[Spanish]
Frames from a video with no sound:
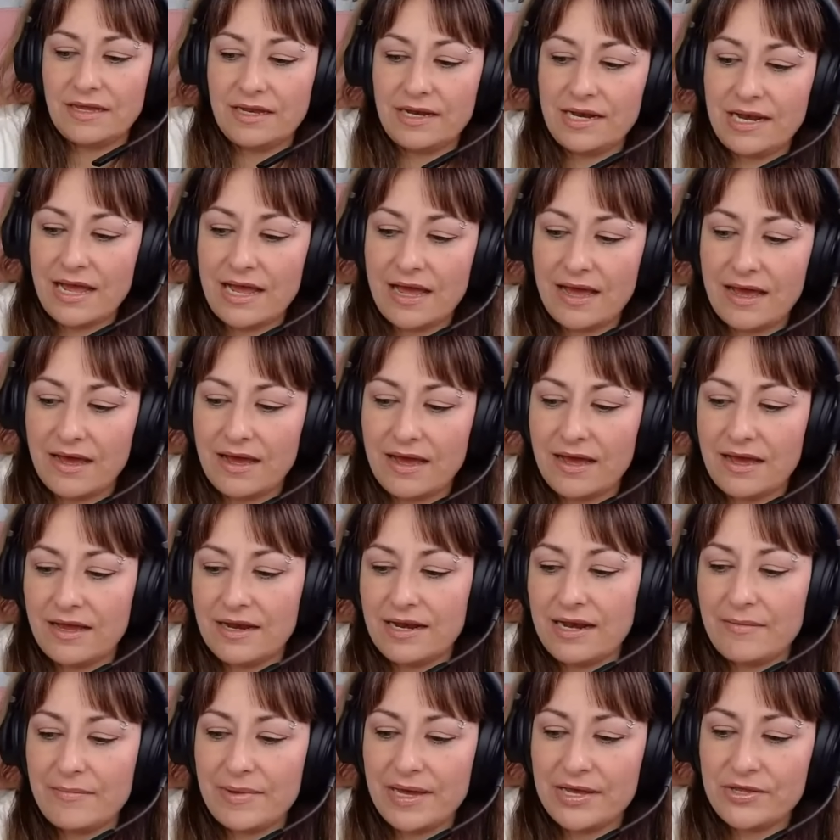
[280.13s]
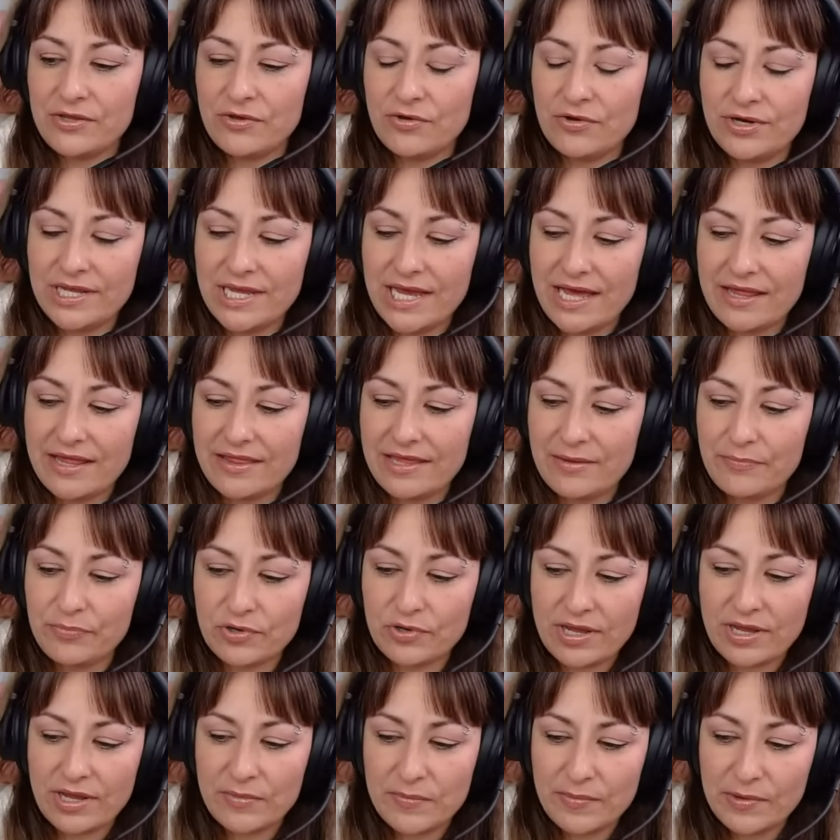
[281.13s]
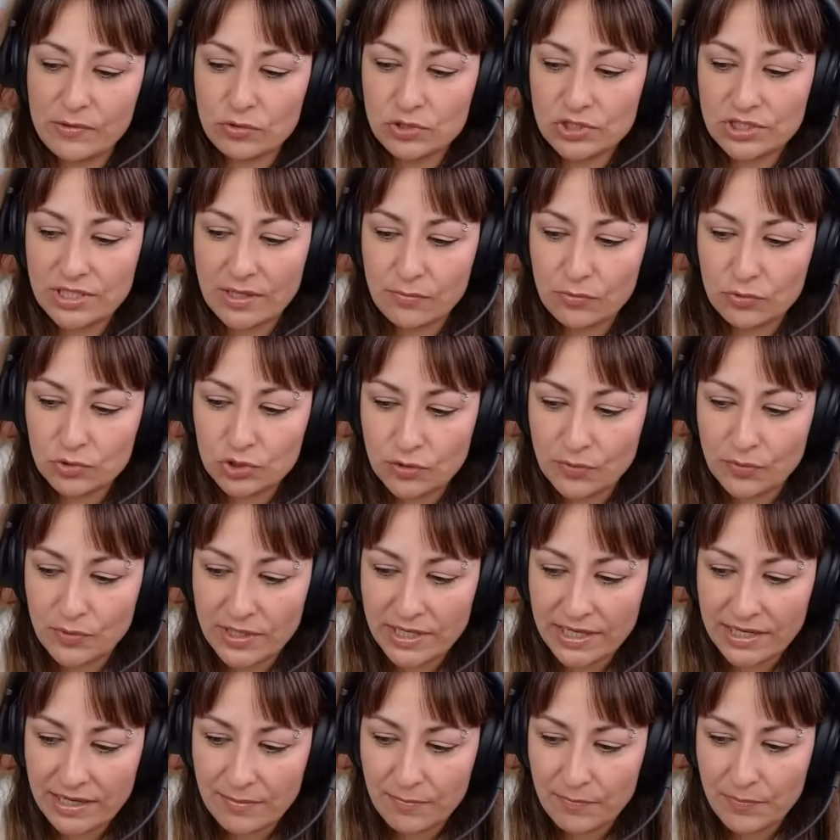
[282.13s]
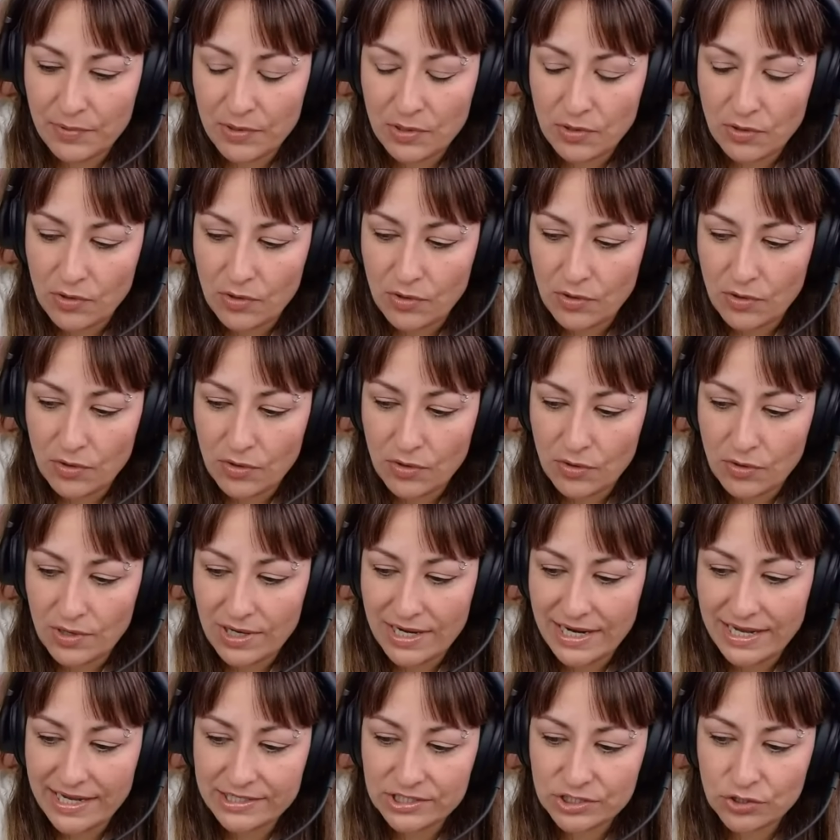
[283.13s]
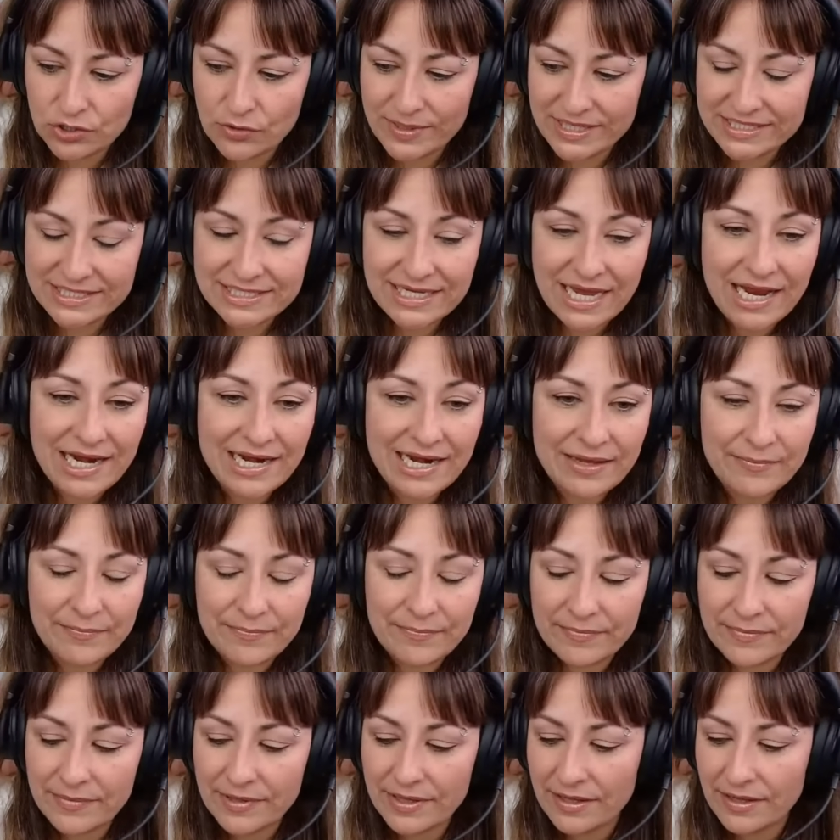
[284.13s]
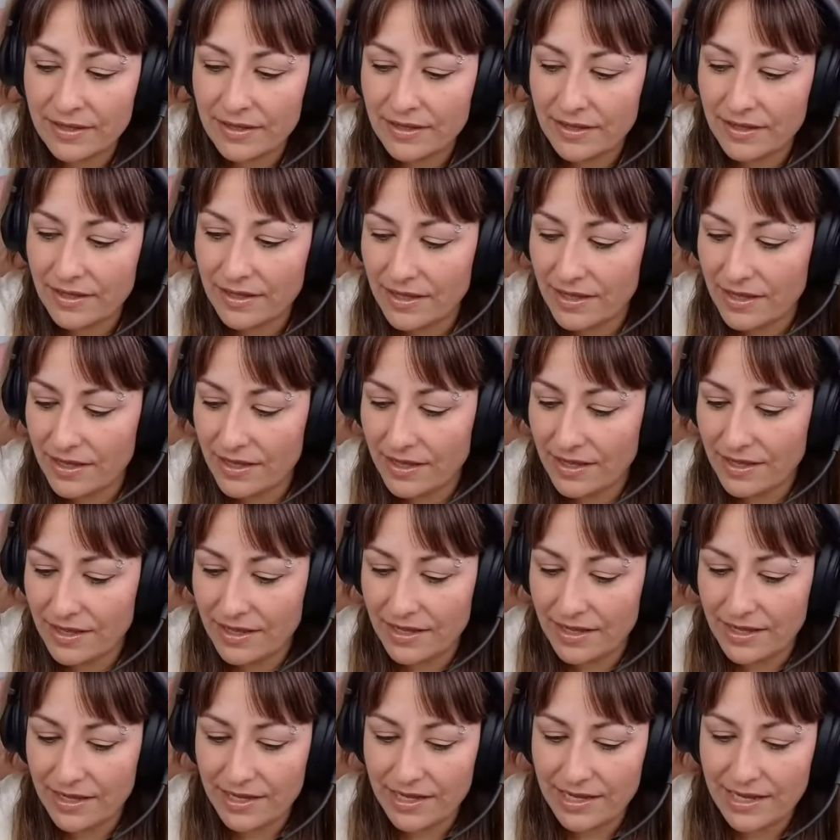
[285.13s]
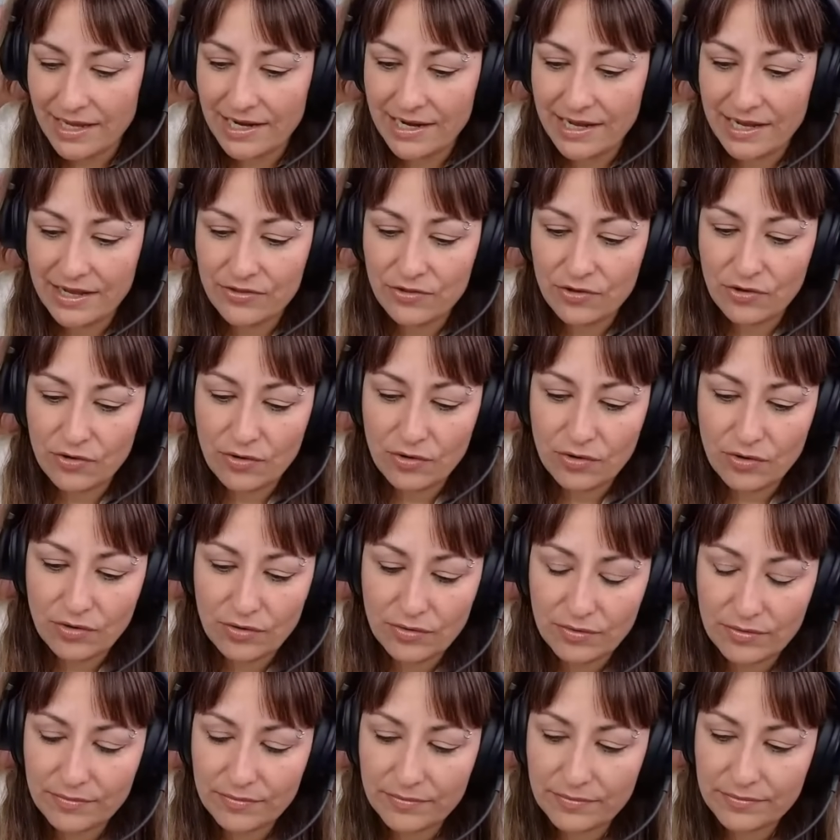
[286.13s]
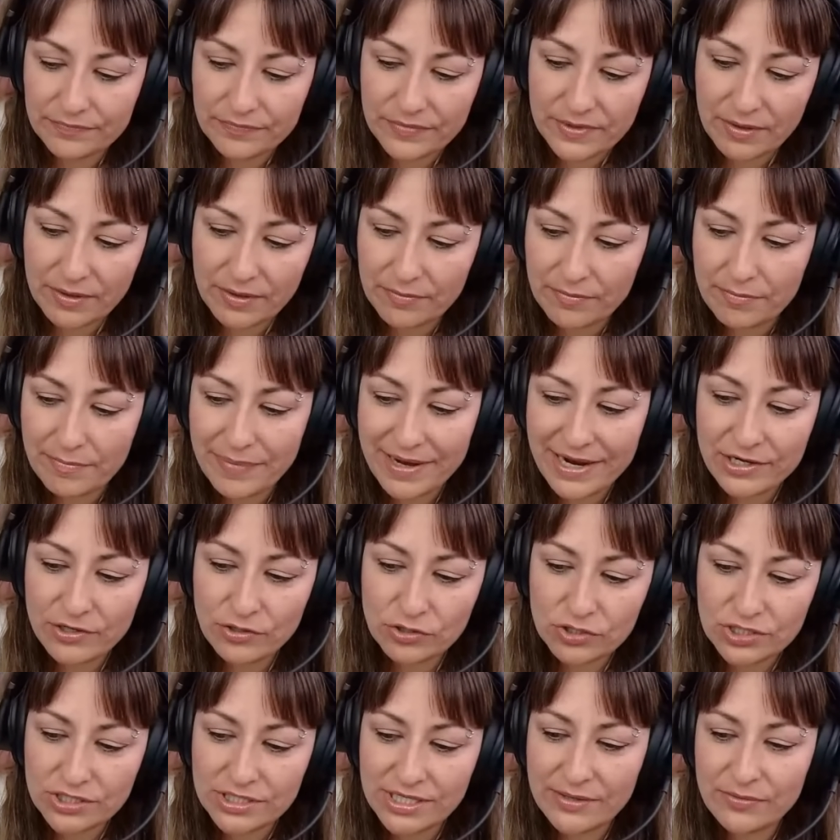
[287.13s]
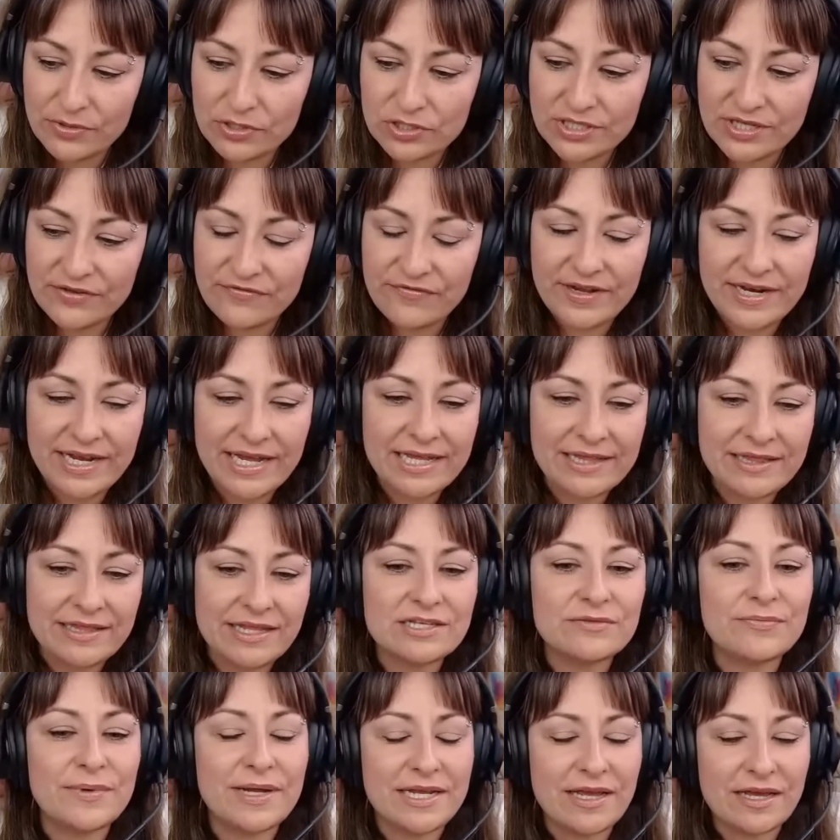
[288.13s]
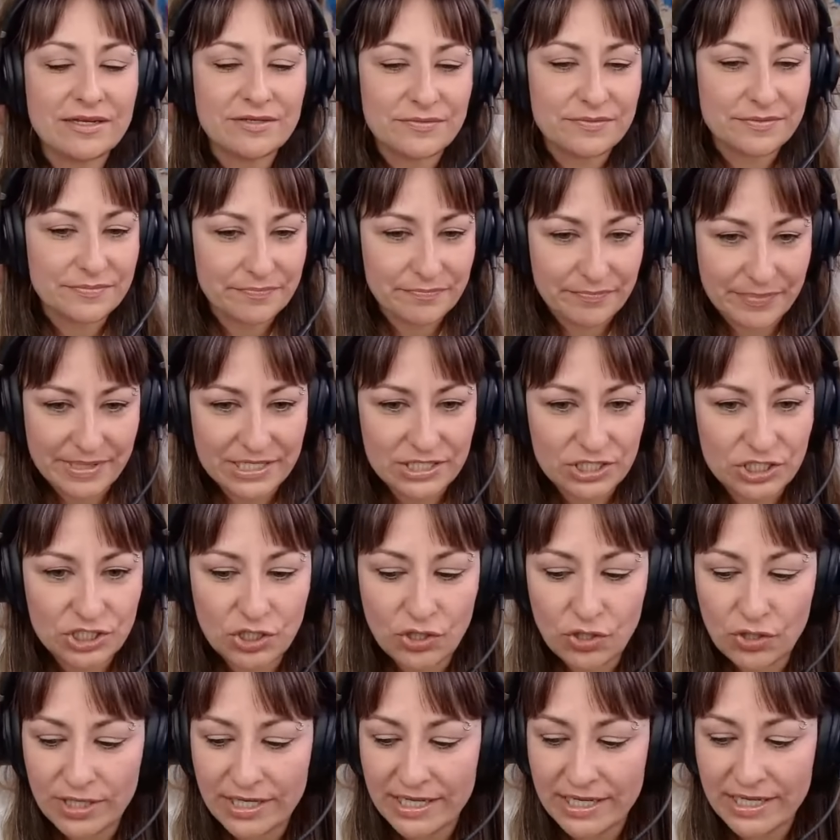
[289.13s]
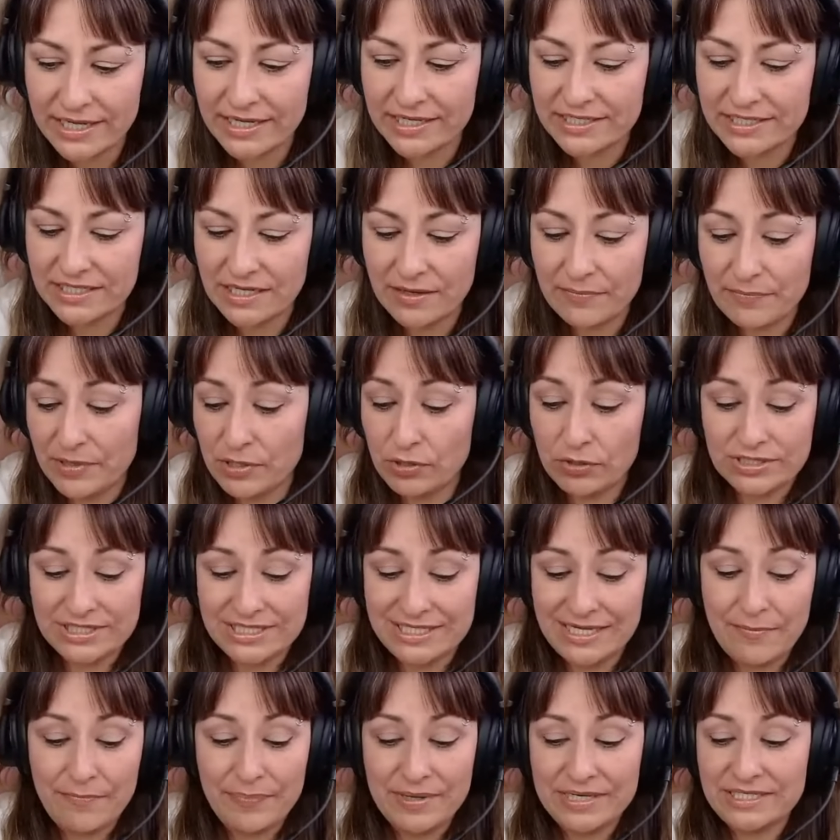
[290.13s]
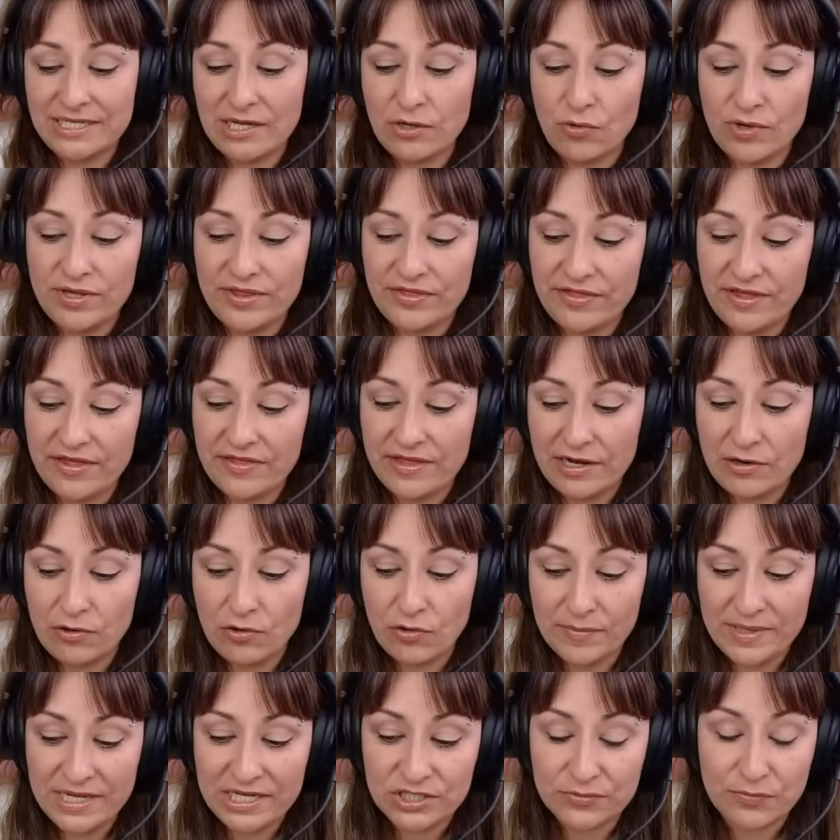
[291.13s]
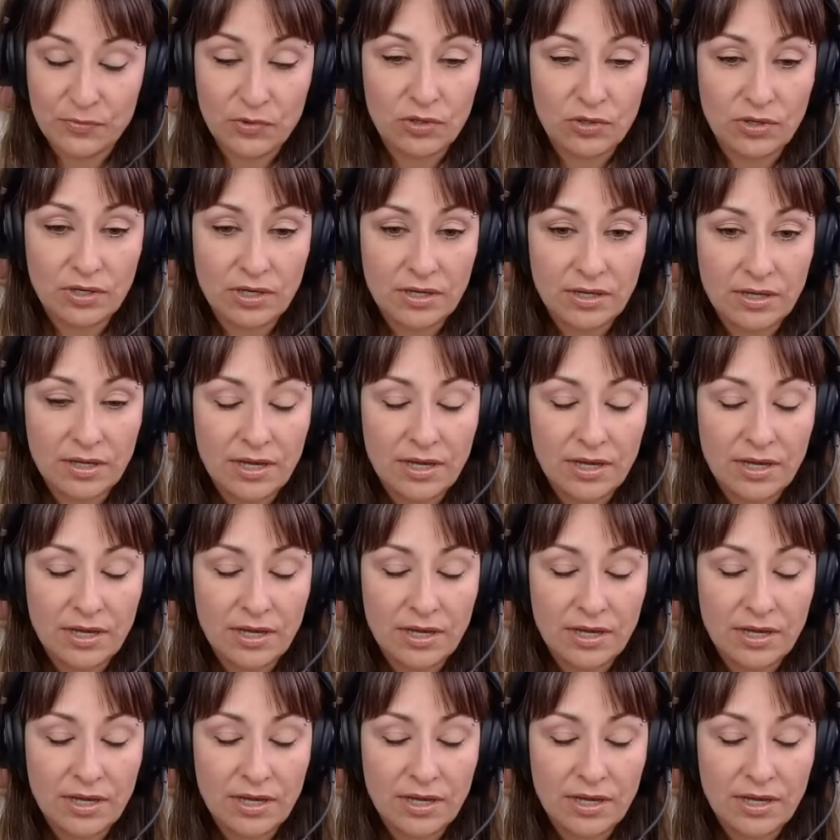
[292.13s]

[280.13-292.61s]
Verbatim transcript: La, mayoría de, porque a mí me gusta mucho, por ejemplo, leer sobre Salem y, he leído varios libros diferentes, varias versiones, pero siempre se coincide en lo mismo.